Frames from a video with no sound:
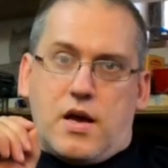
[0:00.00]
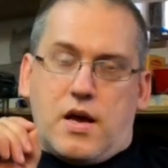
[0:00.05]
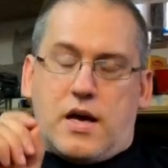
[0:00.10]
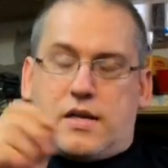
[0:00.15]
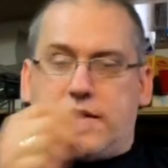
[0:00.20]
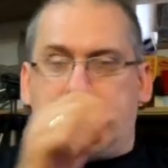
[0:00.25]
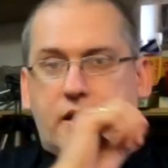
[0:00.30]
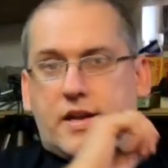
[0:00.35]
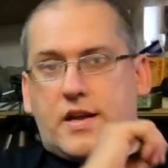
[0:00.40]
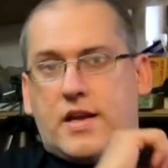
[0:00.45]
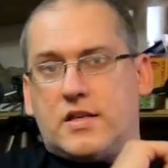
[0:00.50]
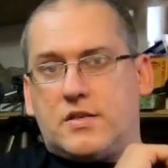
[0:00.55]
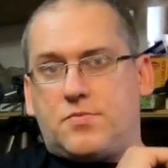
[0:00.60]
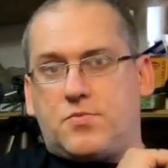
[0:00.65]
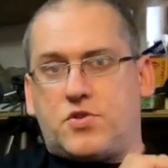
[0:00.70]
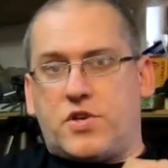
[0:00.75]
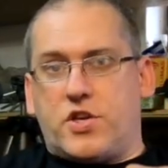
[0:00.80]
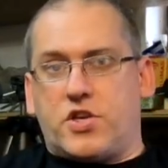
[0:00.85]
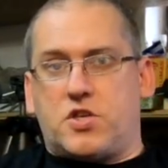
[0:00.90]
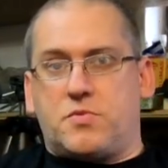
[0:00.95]
A teraz
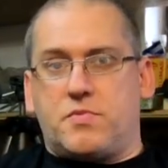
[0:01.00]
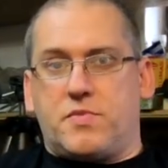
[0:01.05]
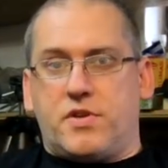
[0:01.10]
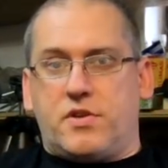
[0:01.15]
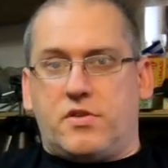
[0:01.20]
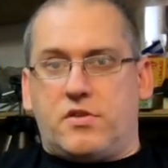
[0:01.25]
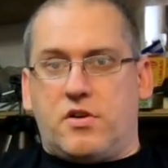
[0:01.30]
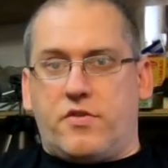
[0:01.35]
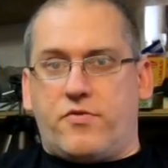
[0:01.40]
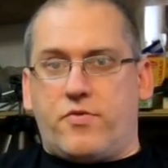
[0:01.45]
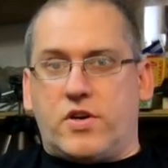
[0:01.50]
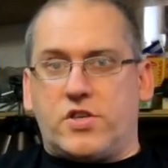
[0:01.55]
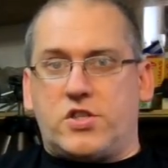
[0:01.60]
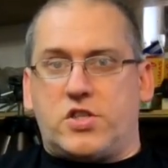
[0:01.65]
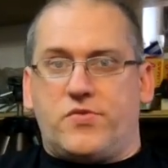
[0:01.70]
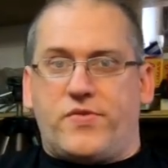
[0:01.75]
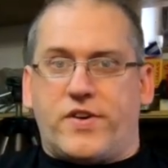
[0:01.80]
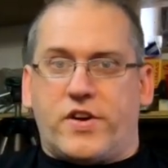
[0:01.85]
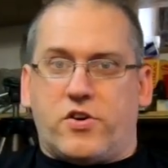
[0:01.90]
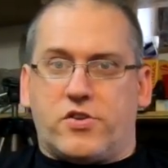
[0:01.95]
przejdźmy do
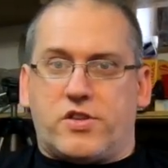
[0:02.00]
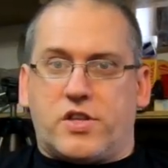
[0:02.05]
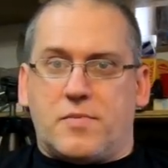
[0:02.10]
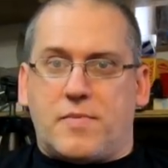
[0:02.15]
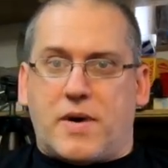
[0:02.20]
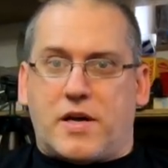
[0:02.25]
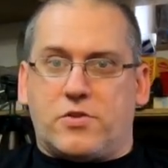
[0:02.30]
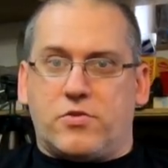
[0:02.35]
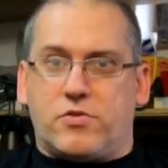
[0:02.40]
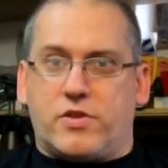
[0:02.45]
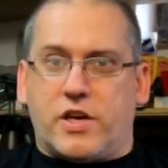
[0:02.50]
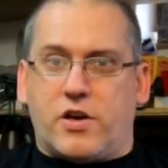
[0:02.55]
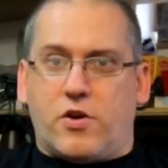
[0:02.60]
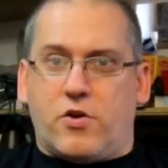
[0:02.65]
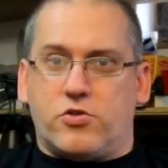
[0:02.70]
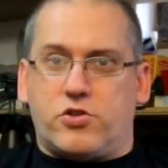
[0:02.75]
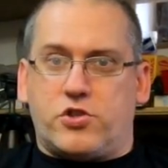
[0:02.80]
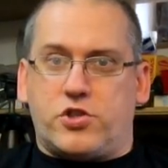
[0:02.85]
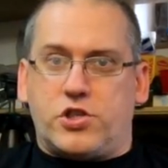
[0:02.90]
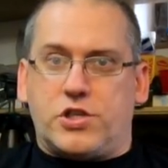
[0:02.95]
właściwego tematu
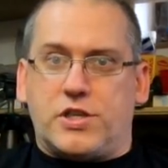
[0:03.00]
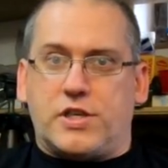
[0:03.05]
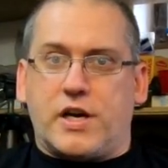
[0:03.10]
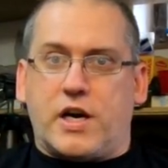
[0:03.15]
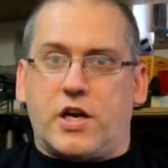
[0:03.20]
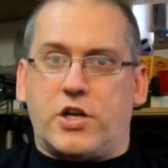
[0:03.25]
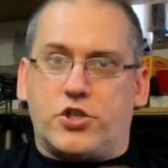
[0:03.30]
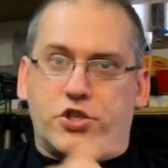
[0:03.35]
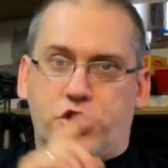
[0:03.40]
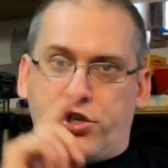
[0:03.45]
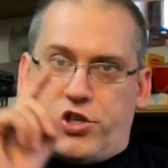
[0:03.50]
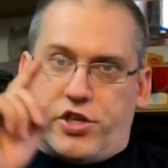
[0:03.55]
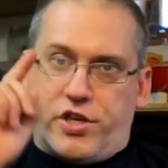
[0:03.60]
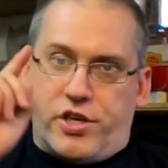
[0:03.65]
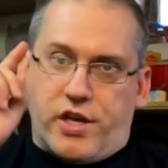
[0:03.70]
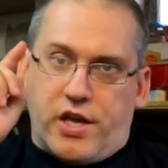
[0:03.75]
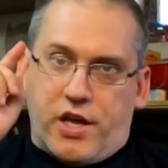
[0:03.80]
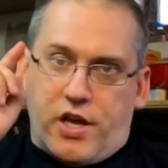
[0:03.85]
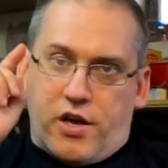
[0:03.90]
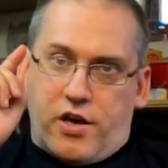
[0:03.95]
tego odcinka,
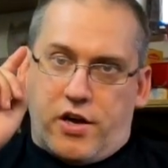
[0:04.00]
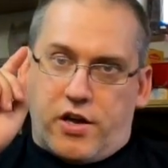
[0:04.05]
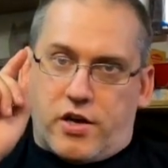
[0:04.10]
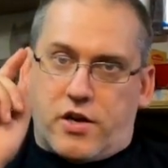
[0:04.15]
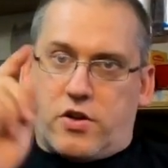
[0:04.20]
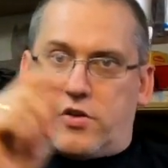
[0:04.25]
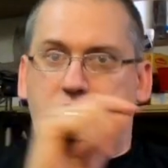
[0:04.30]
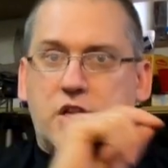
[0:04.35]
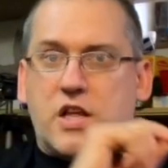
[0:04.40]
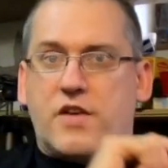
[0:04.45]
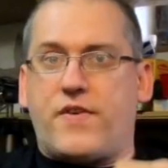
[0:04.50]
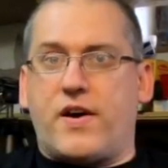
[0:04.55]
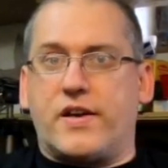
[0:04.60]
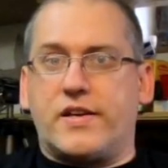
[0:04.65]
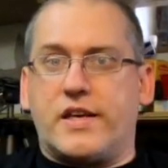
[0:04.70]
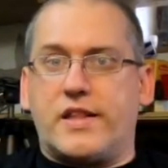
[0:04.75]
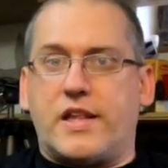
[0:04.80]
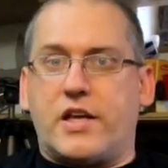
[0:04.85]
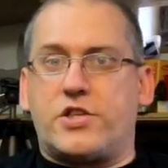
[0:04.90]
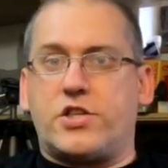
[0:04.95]
czyli
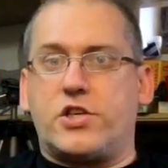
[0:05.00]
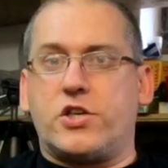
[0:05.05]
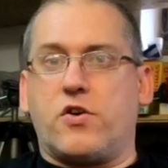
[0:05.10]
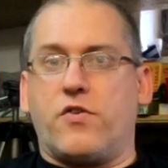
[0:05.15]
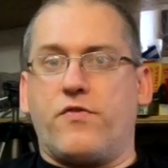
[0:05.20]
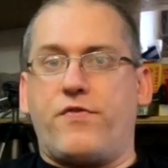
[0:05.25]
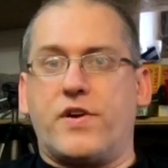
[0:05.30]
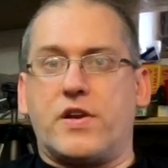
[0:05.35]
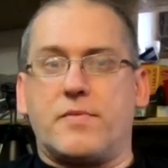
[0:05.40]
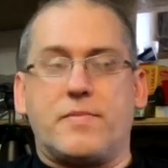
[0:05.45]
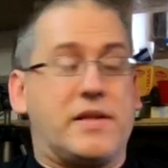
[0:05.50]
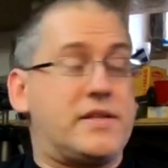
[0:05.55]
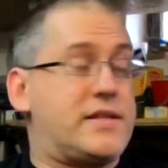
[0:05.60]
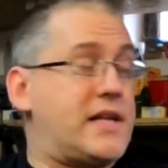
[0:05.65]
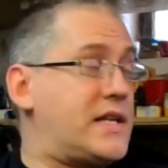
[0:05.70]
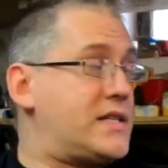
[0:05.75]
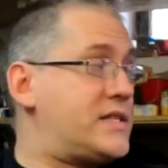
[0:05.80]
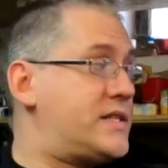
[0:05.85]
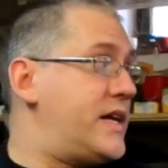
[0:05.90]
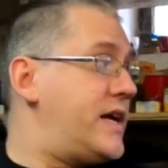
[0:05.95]
rozlewanie na cichą
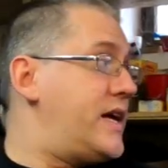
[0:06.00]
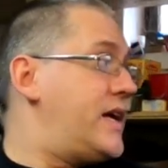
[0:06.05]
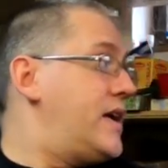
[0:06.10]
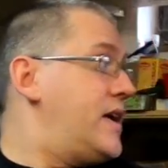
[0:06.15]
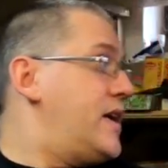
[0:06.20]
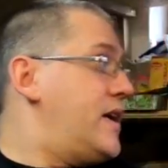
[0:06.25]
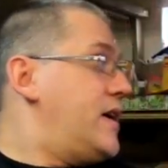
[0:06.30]
fermentację